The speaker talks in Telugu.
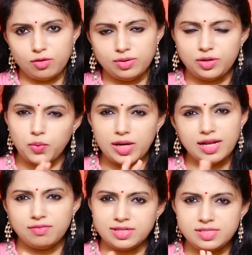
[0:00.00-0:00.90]
అరౌండ్
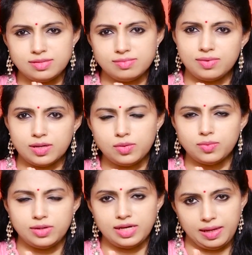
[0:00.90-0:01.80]
ట్వెల్వ్ అవర్స్ వరకు
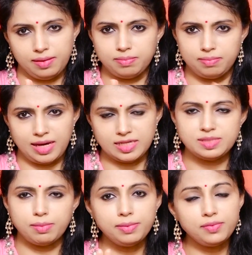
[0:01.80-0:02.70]
ఉంటాయి
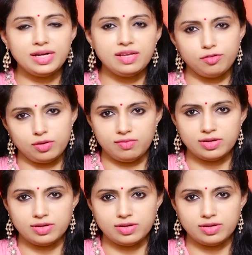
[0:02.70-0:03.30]
మ్యాక్సిమం ట్వంటీ ఫోర్